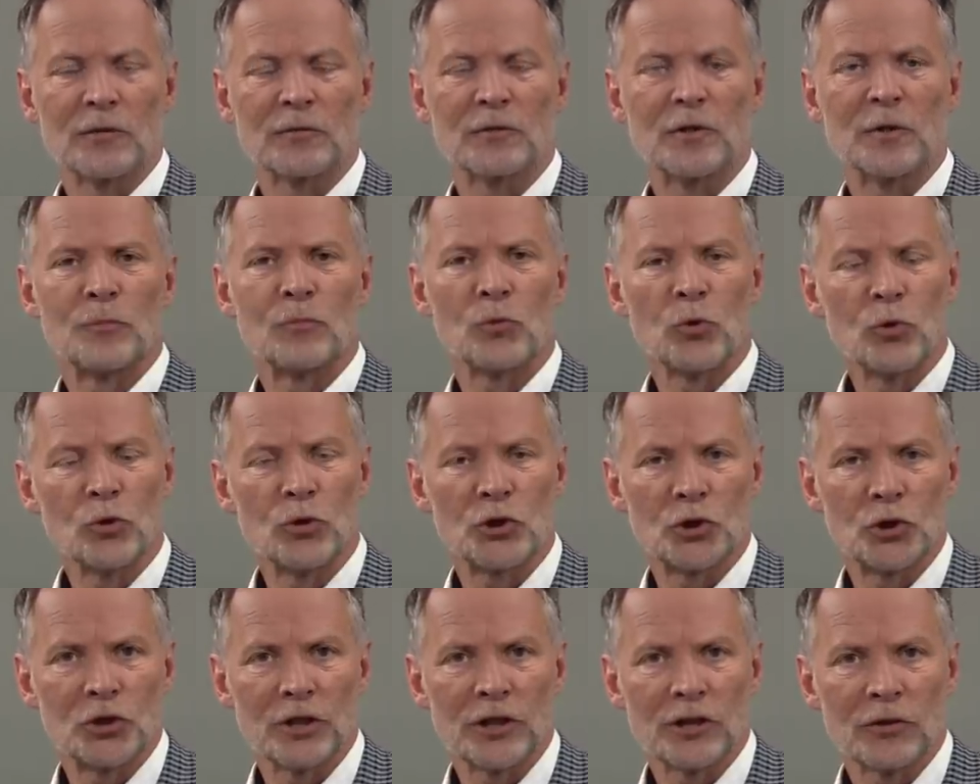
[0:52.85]
auf der
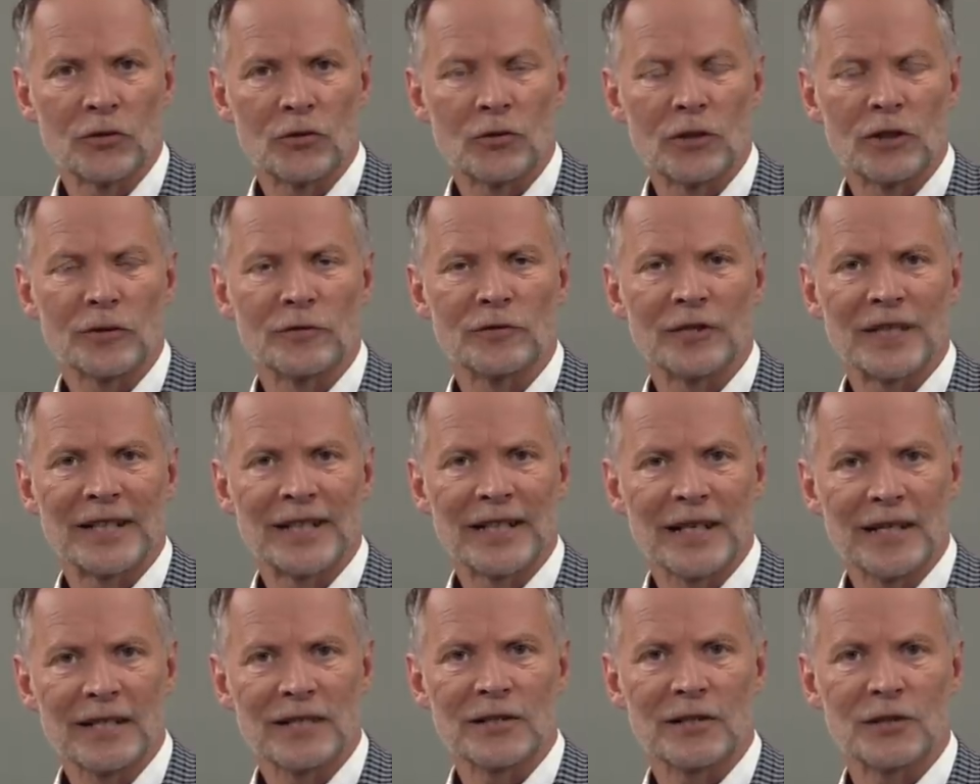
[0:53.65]
Bühne steht oder auf der
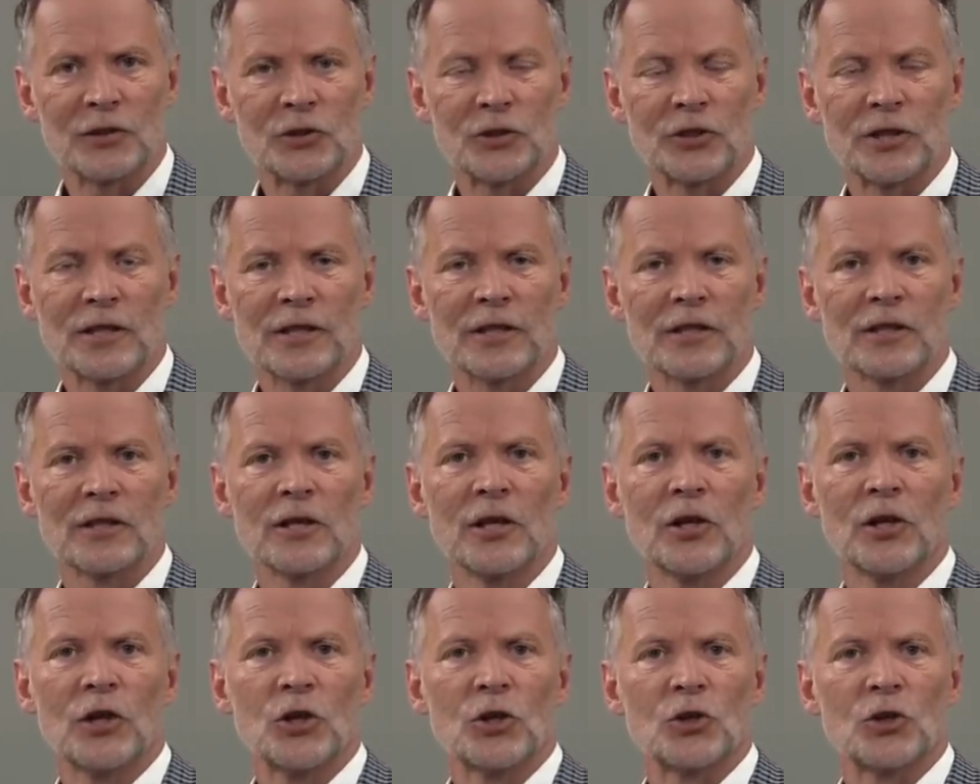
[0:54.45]
Kanzel steht,